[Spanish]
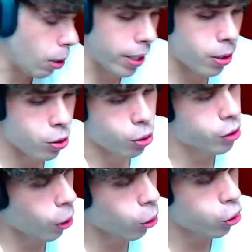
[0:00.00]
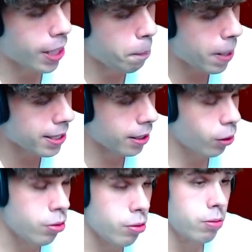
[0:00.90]
aunque los consejos sean
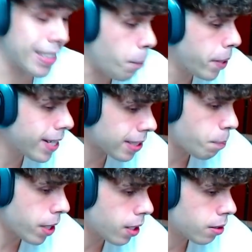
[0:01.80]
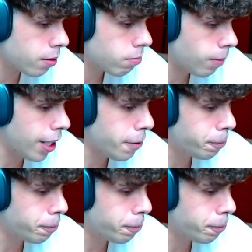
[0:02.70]
básicos, si están bien, están bien, ¿vale?